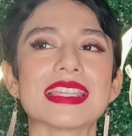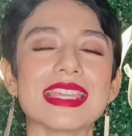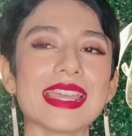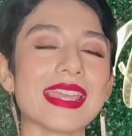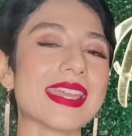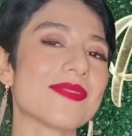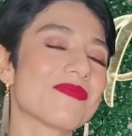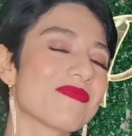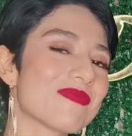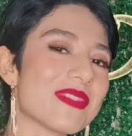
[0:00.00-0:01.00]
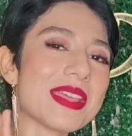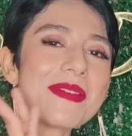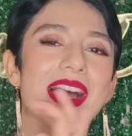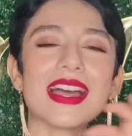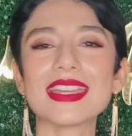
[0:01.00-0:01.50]
que le
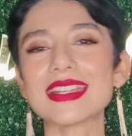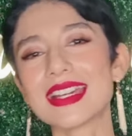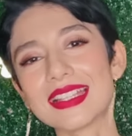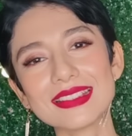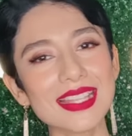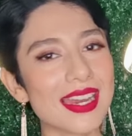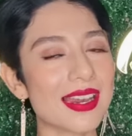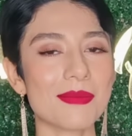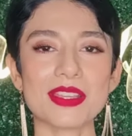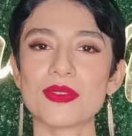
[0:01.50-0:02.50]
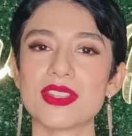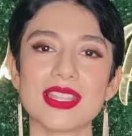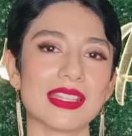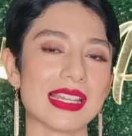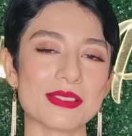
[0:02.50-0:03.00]
va a encantar a la
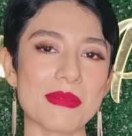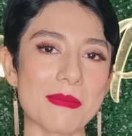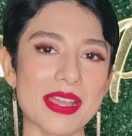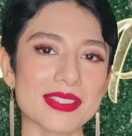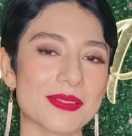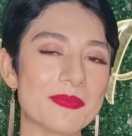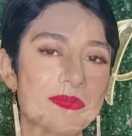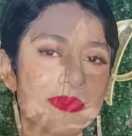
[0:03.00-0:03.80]
mayoría de las mamás.